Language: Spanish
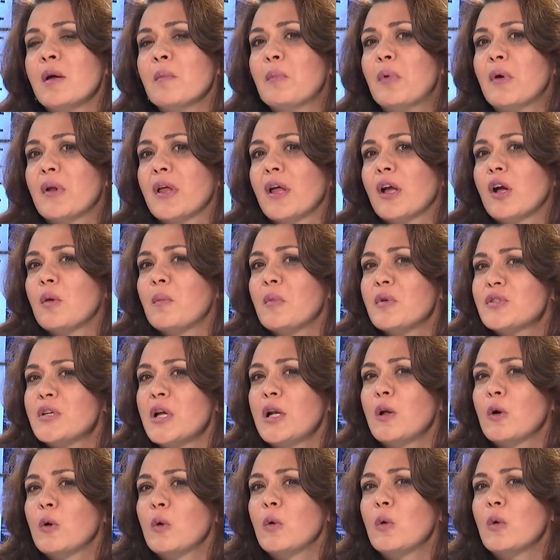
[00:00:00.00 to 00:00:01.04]
porque ¿cómo se
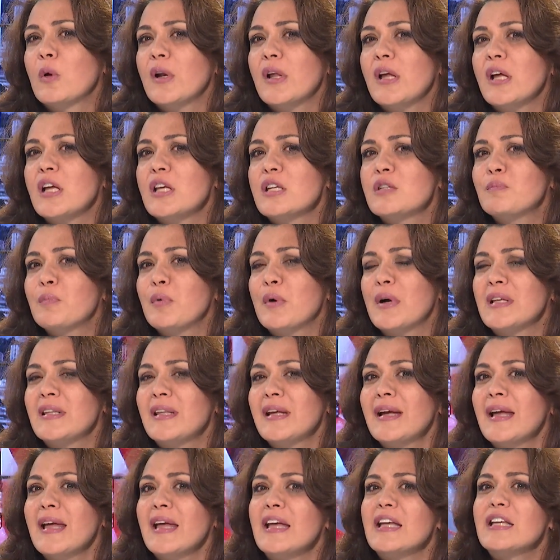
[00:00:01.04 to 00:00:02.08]
le ocurre después de
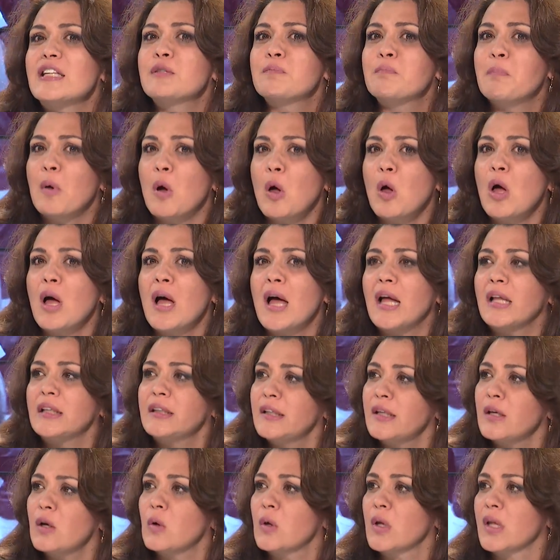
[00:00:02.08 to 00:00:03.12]
que despoja
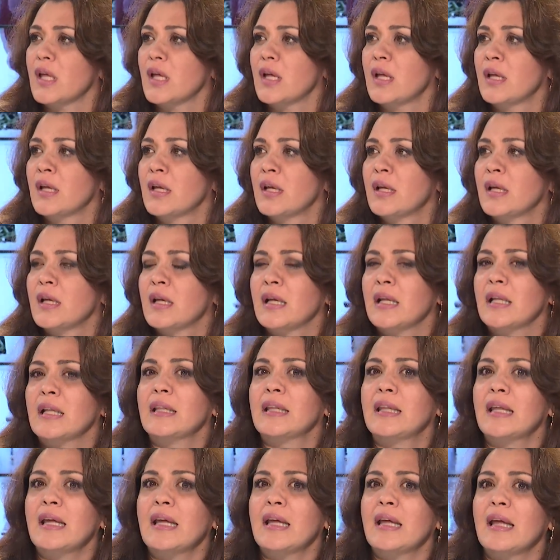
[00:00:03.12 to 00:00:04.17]
Antioquia
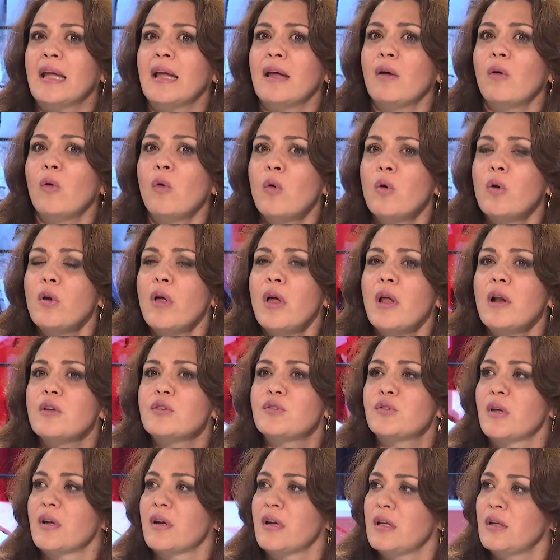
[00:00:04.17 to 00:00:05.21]
de uno de los
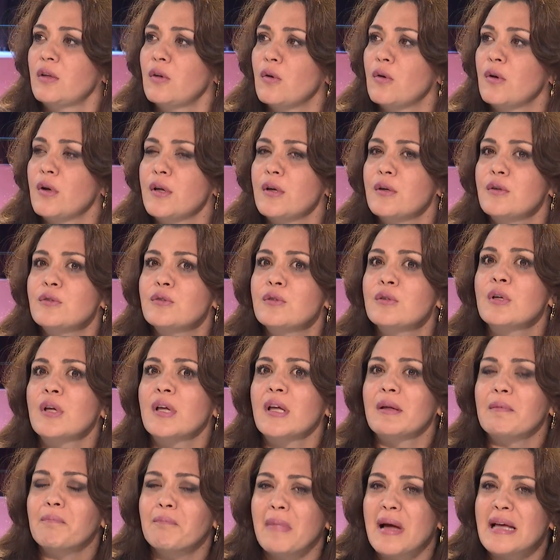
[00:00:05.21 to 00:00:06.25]
territorios
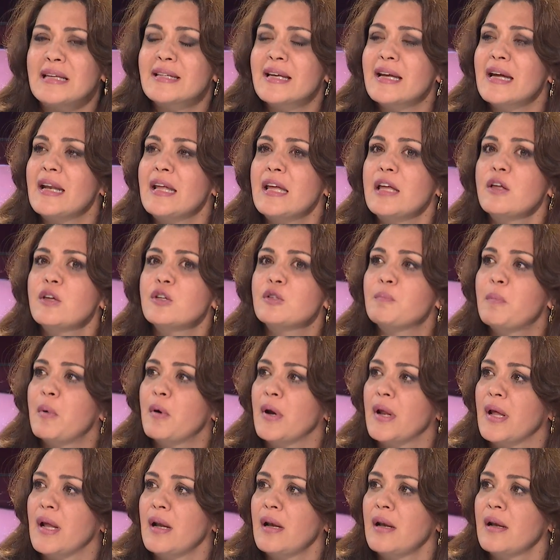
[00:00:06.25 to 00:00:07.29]
más queridos por
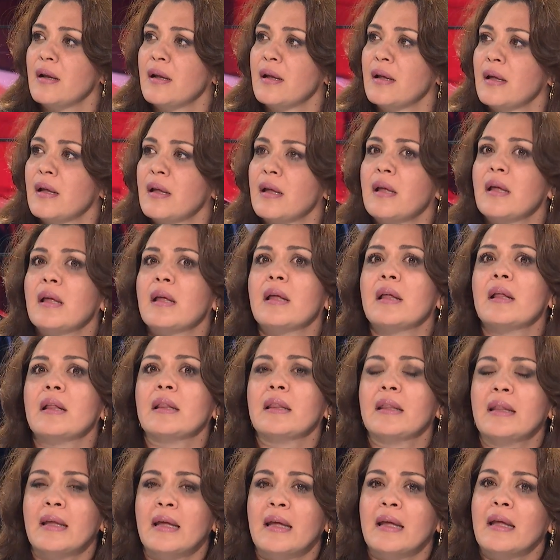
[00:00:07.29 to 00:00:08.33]
él,
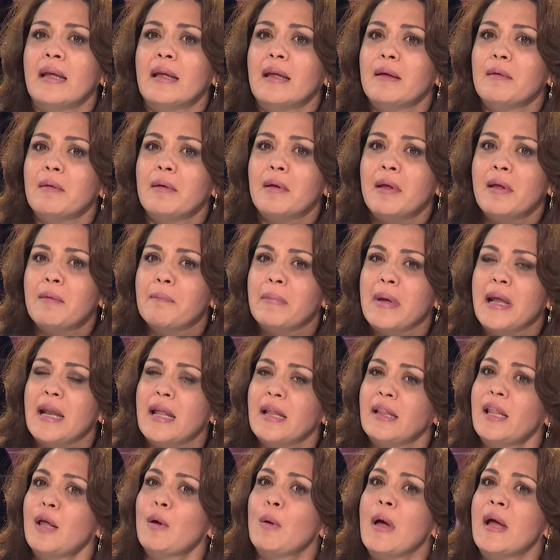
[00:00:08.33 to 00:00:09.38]
de en
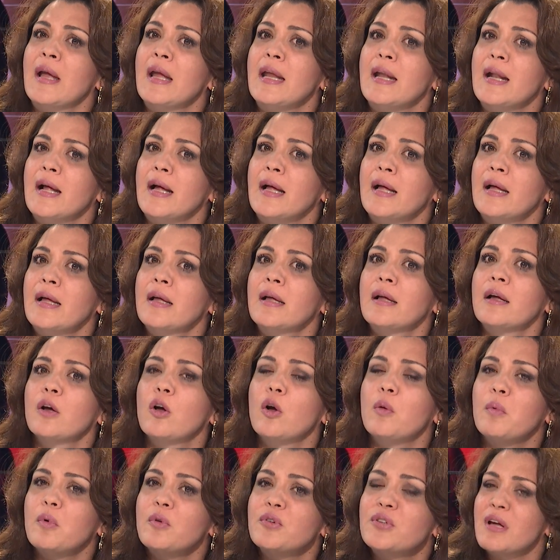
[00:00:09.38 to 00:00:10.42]
Belén de Bajirá,
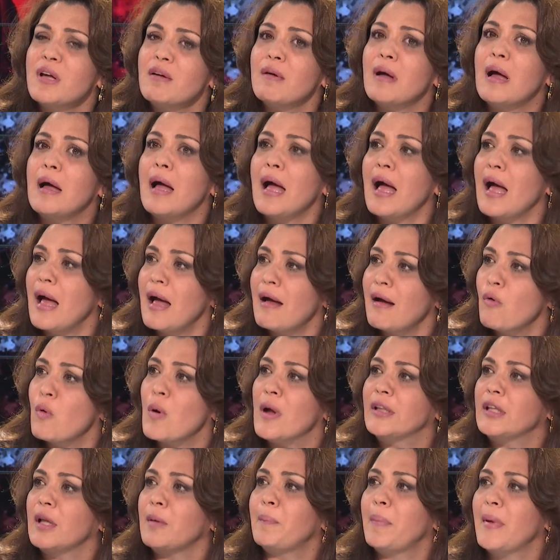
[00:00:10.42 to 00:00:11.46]
cómo va a
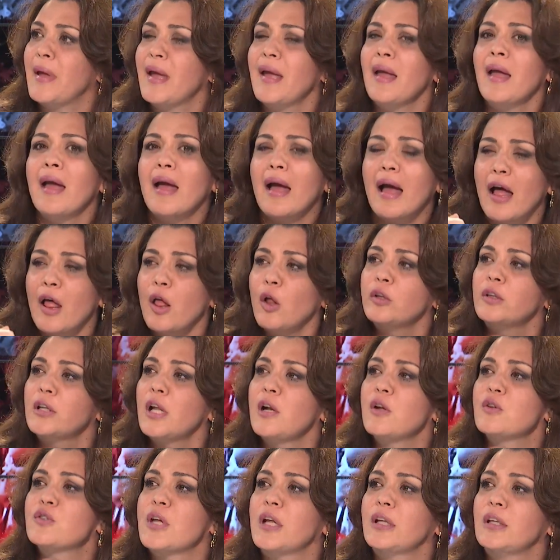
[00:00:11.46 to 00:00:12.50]
Guatapé, a donde
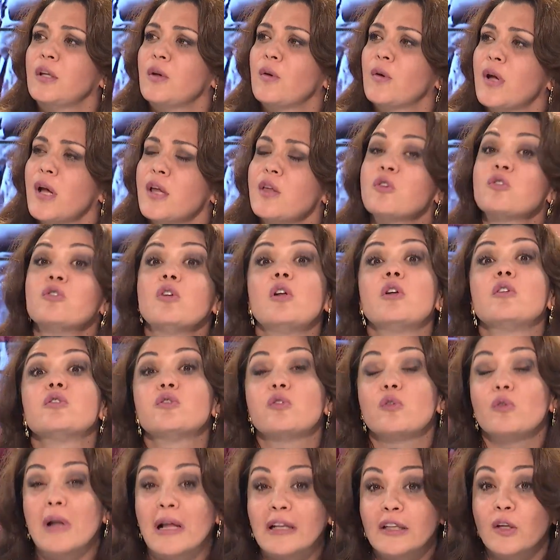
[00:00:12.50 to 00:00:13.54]
los antioqueños, no,
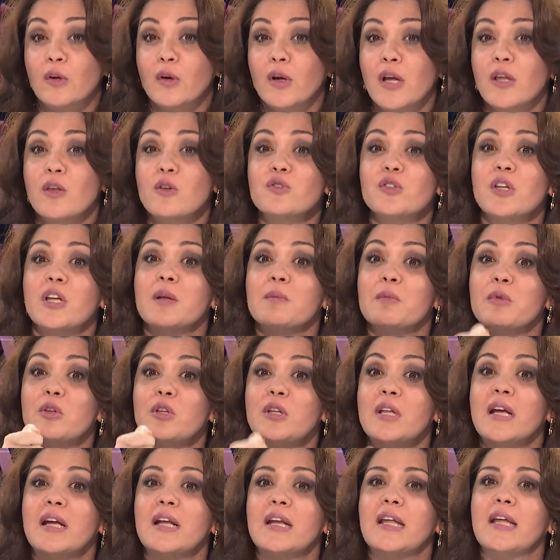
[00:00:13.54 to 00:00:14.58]
los antioqueños tenemos
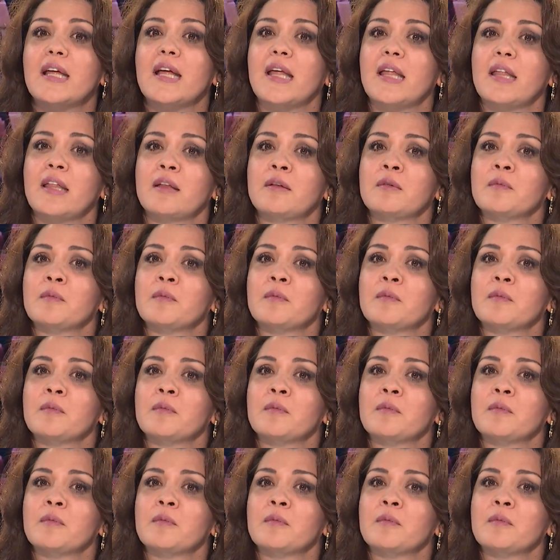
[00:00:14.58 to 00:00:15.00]
dignidad.